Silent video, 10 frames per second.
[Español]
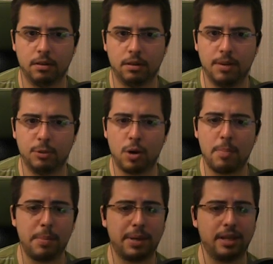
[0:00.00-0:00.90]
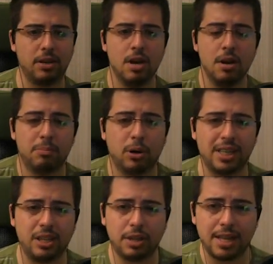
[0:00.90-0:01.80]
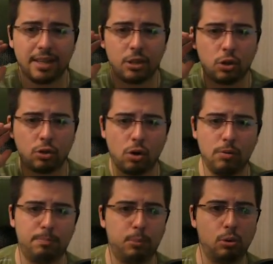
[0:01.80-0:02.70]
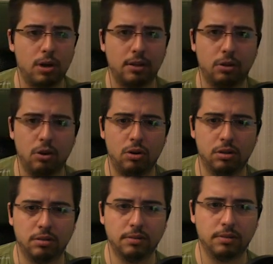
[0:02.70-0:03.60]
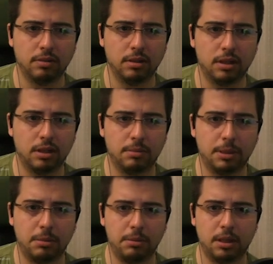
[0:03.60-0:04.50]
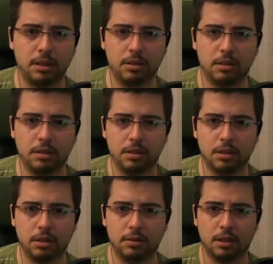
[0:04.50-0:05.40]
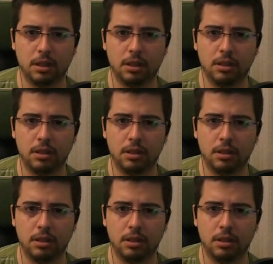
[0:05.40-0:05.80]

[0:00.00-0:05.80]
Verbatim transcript: Tenemos una pipa, tío. ¿Por qué sigo tan tenso todo el puto rato, loco? Es que madre mía, tío. ¿Verdad?